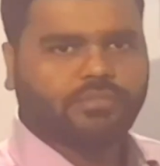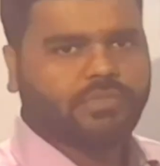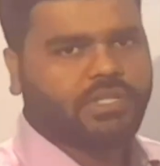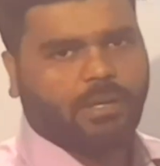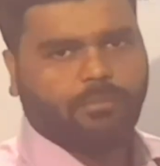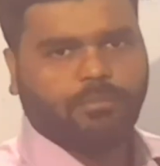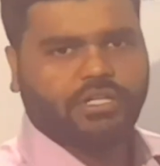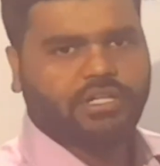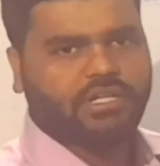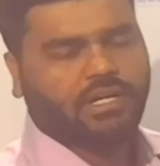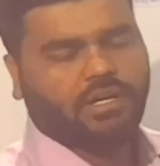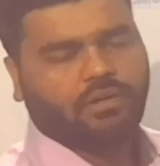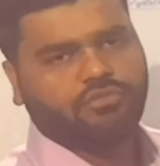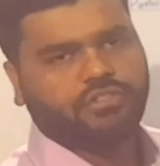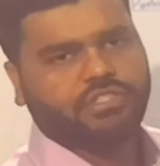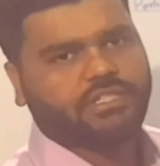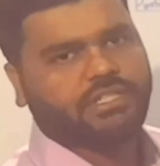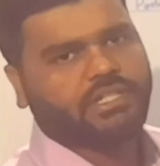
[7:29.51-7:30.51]
कैपिटल
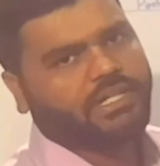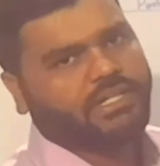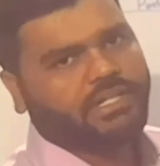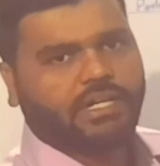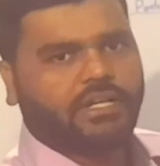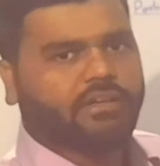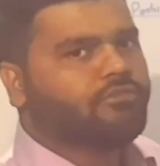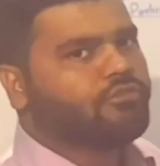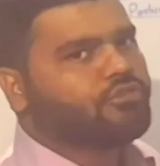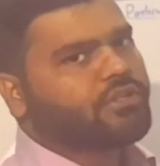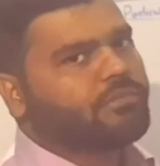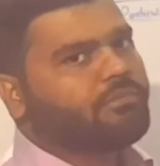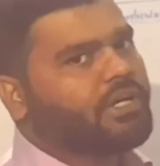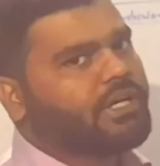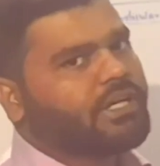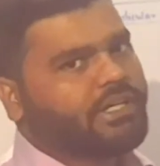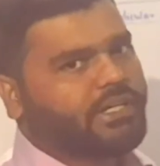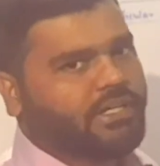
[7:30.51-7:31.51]
अकाउंट से रिलेटेड है वो सब
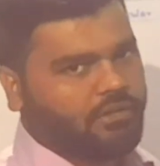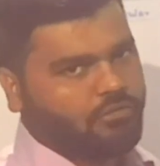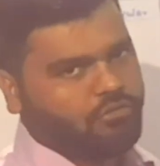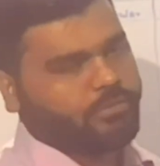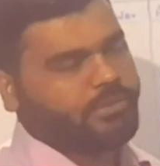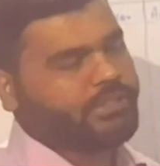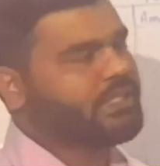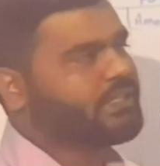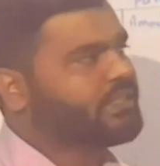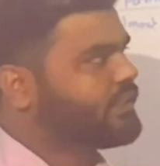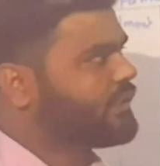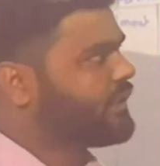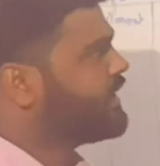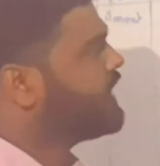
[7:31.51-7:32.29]
करेंट अकाउंट में जाते थे